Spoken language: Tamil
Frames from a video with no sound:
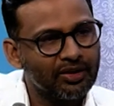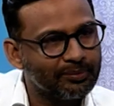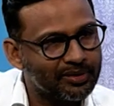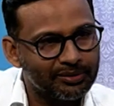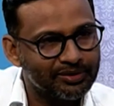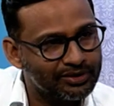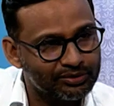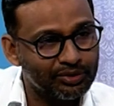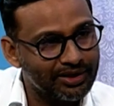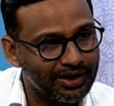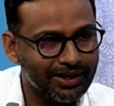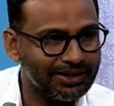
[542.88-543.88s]
தேவைப்படும்னு
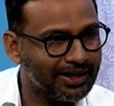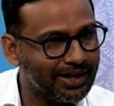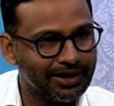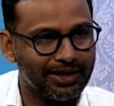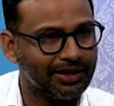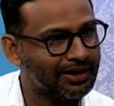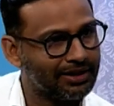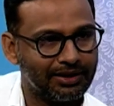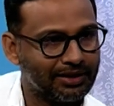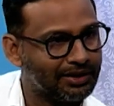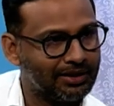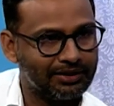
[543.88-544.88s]
சொல்கிறாங்க அது ஆங்கில
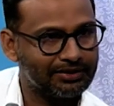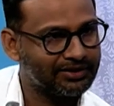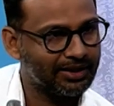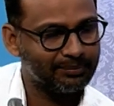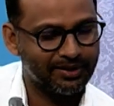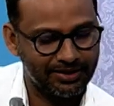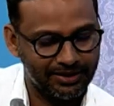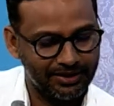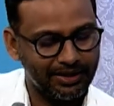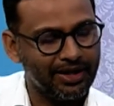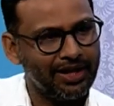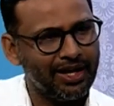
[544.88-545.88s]

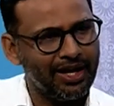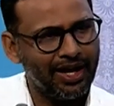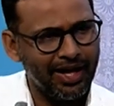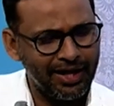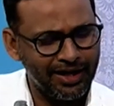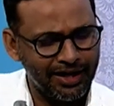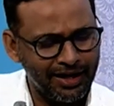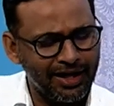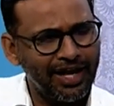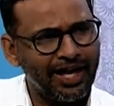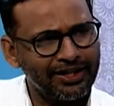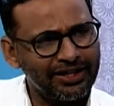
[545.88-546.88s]
செயற்பாடுகளில் ஆனால்
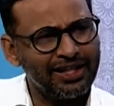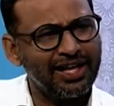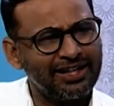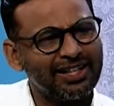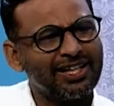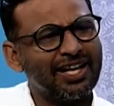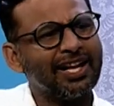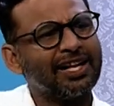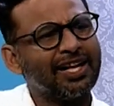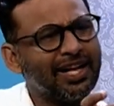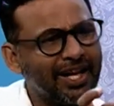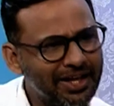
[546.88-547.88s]
அதுலேருந்து
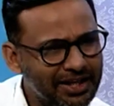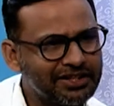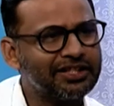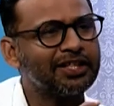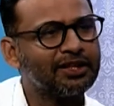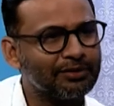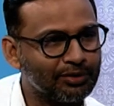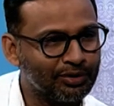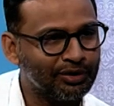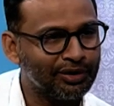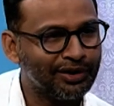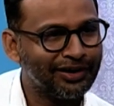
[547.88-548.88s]
கிடைக்கிற எனர்ஜி என்னவோ
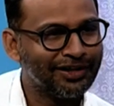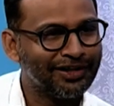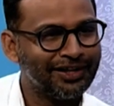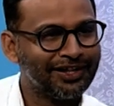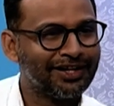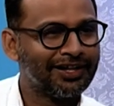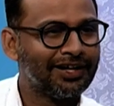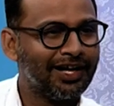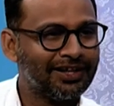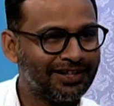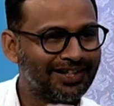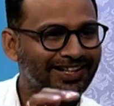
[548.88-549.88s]

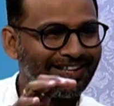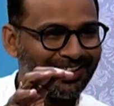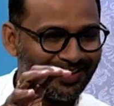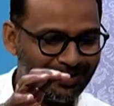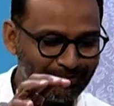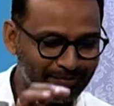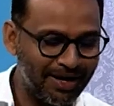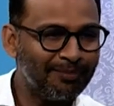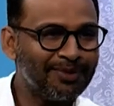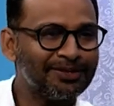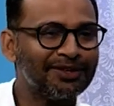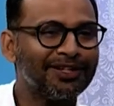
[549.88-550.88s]
அந்த
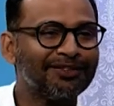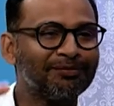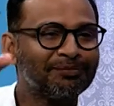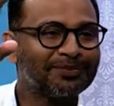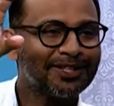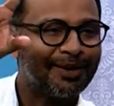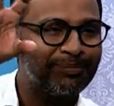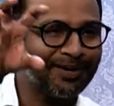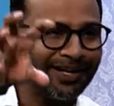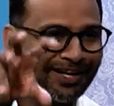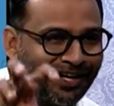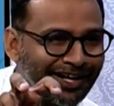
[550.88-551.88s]
மாமிச
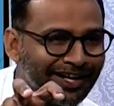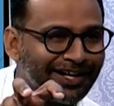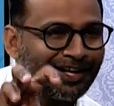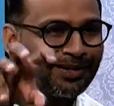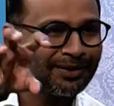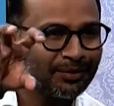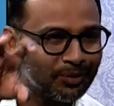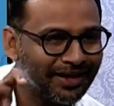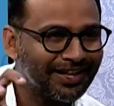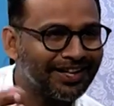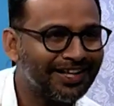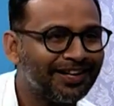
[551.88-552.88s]
சாப்பிட்ற இலைகள்லையும்
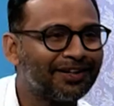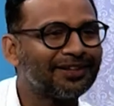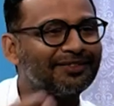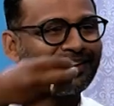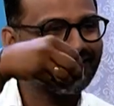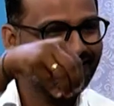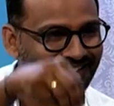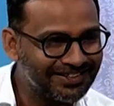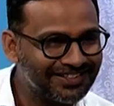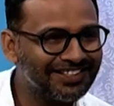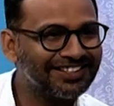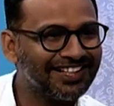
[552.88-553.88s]
குலைகள்லேருந்து வர
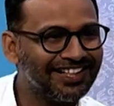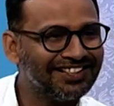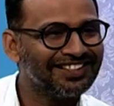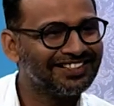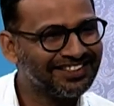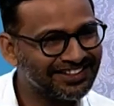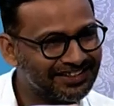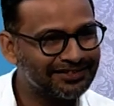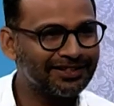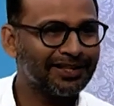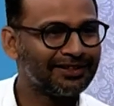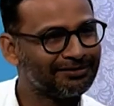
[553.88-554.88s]
எனர்ஜியை தான்
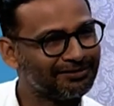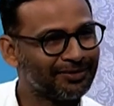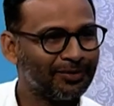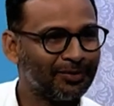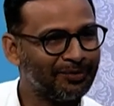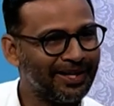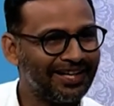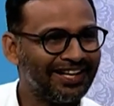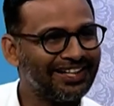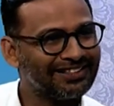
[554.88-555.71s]
ச உண்மையிலேயே